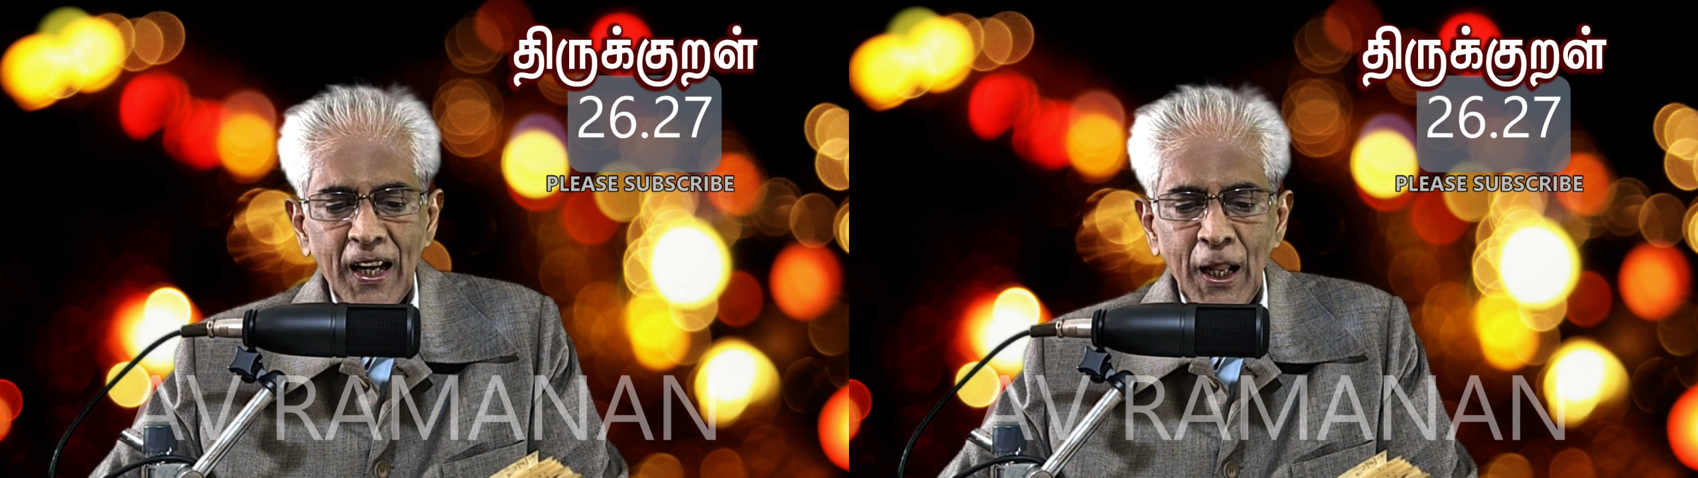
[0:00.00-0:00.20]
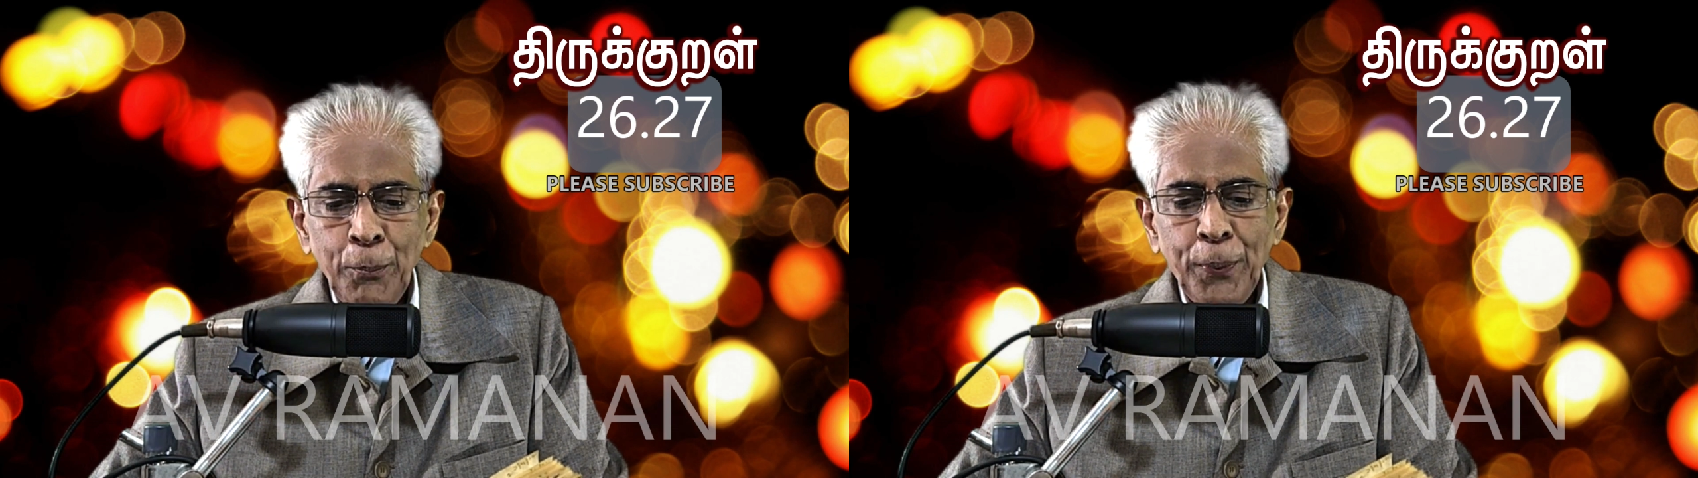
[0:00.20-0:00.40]

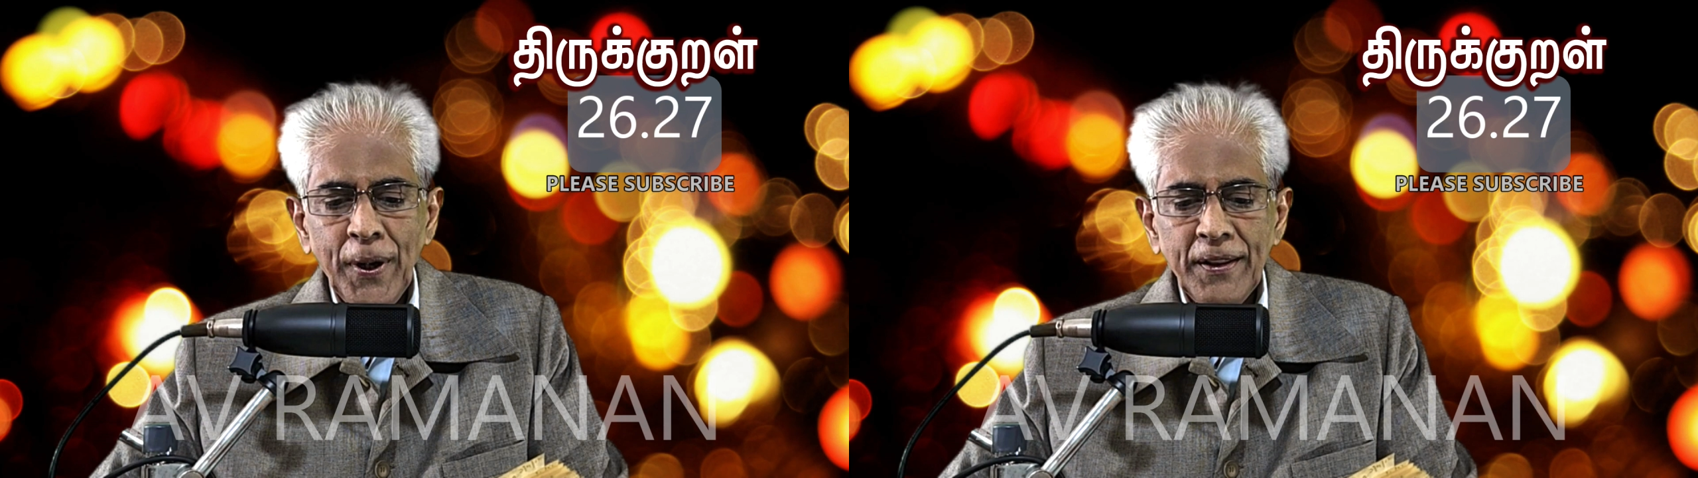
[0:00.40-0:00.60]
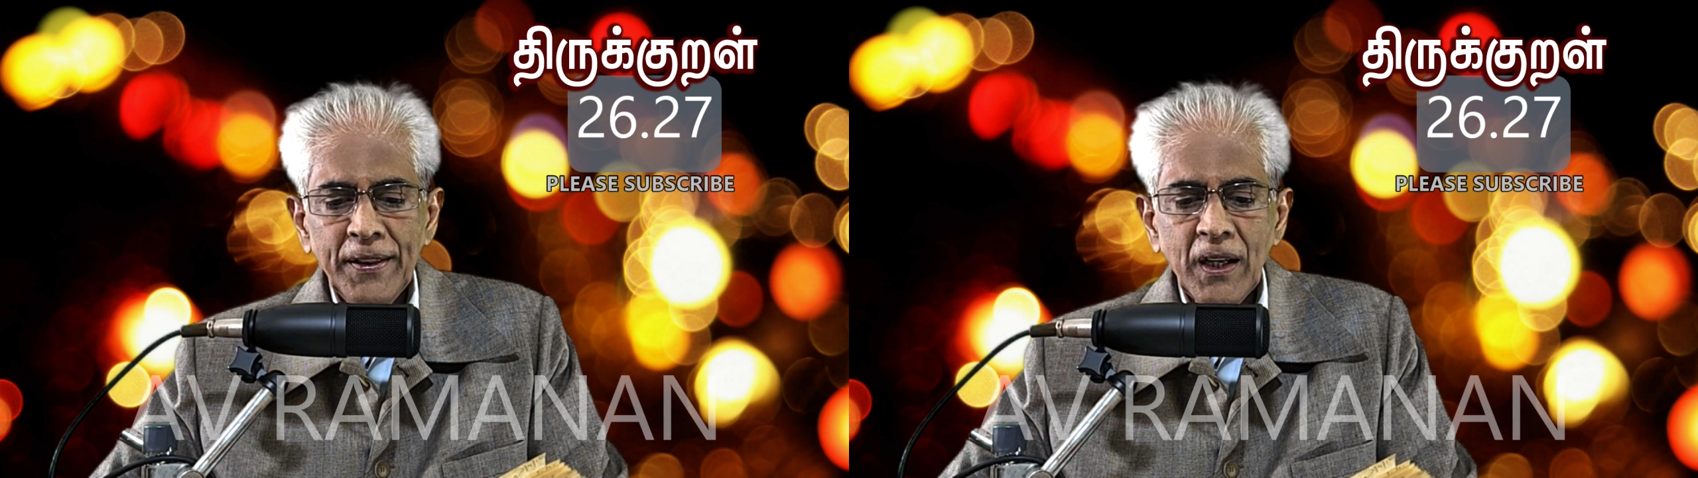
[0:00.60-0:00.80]

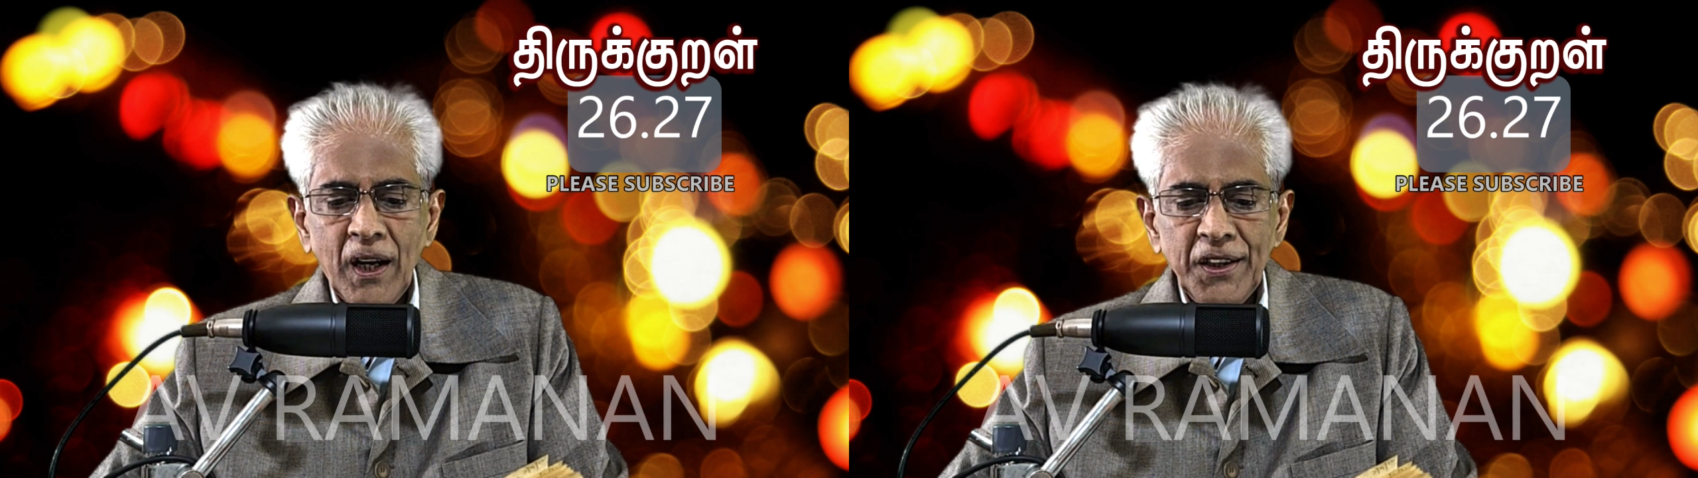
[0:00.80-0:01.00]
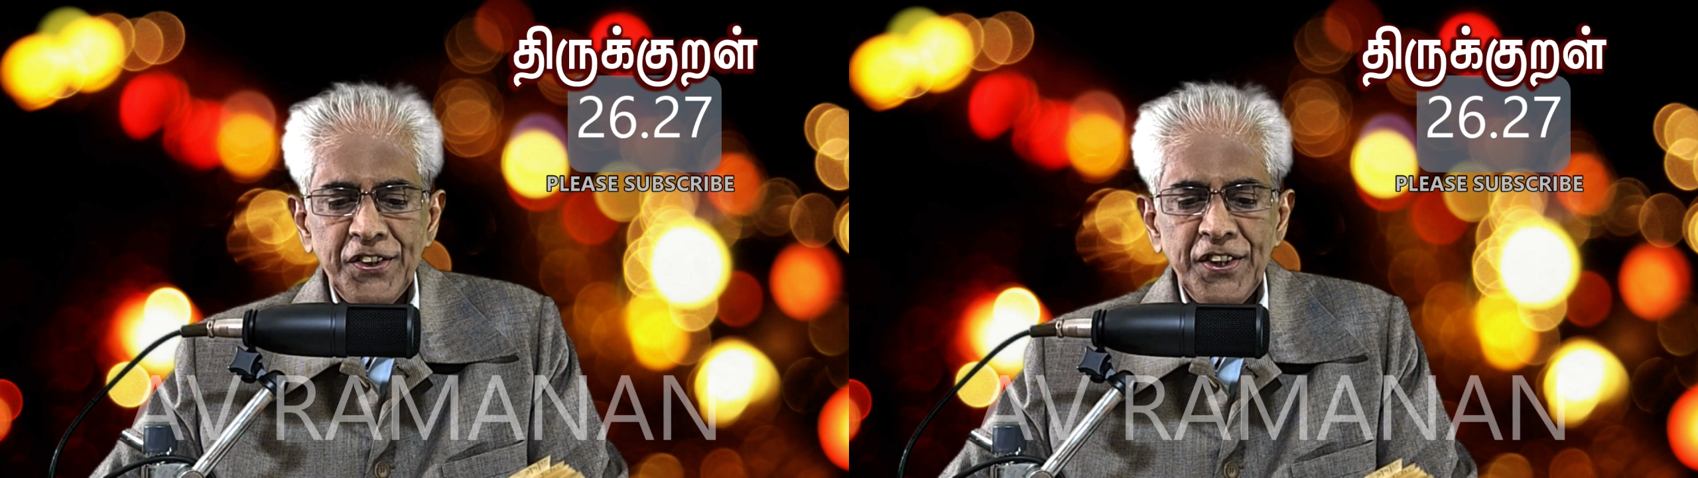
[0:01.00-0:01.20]
தலைப்பிறந்த
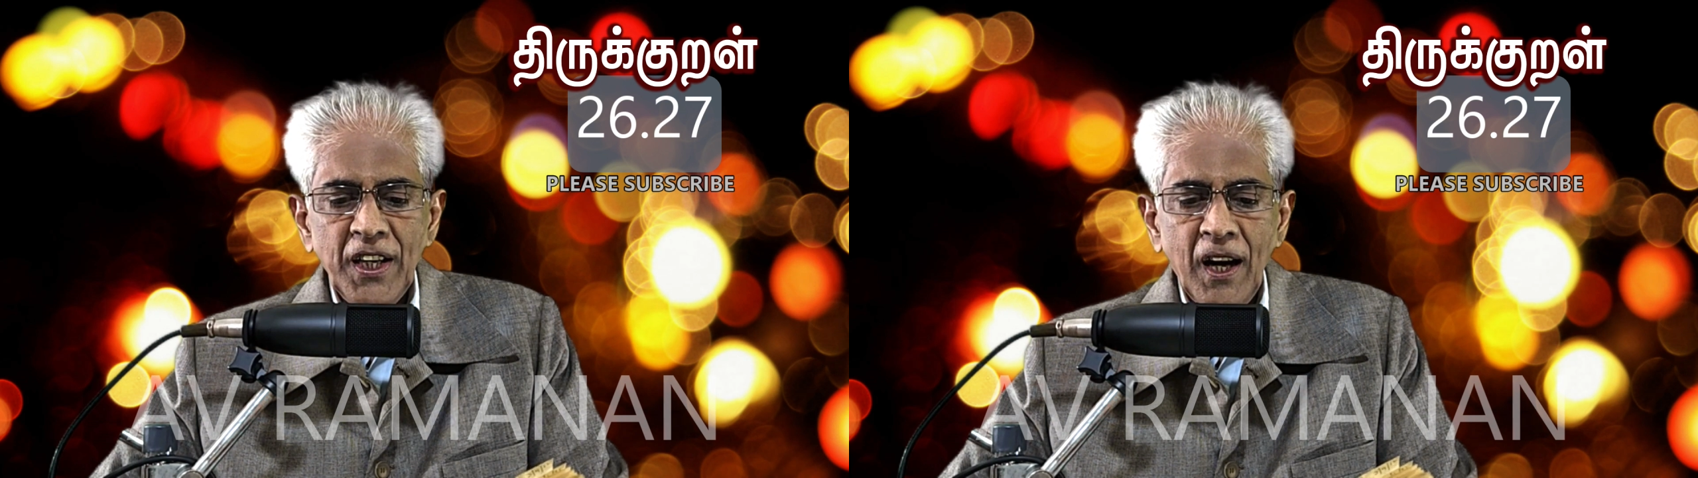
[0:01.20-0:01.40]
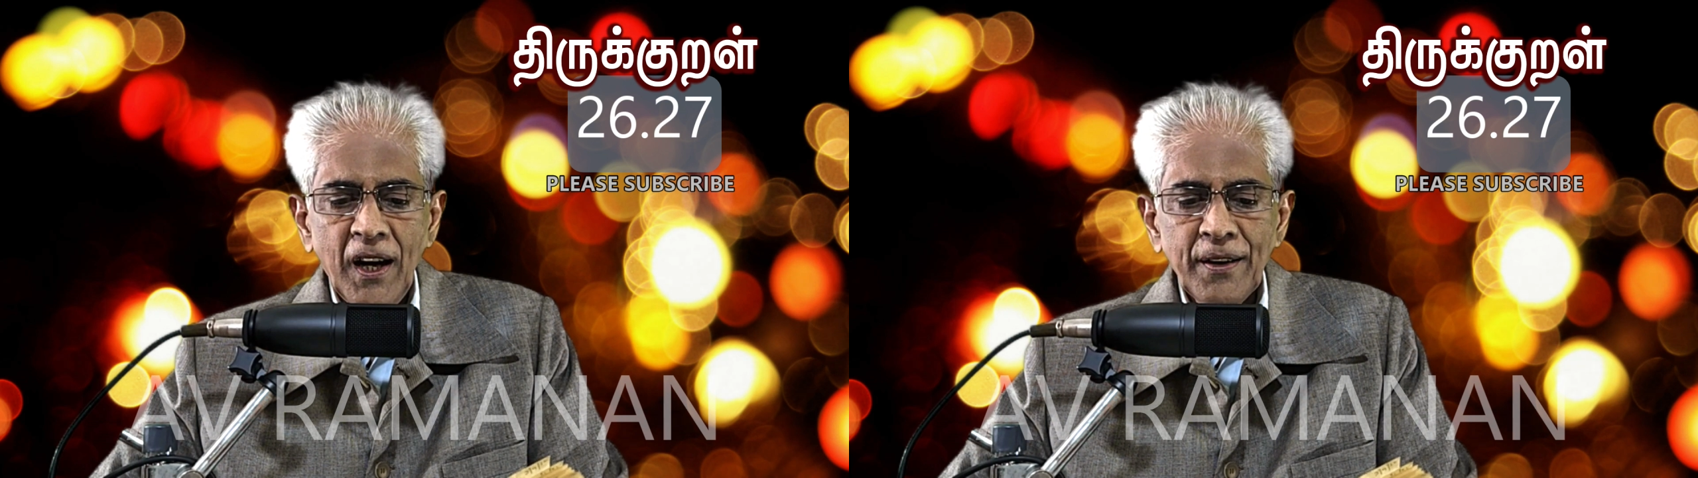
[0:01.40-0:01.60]
காட்சியா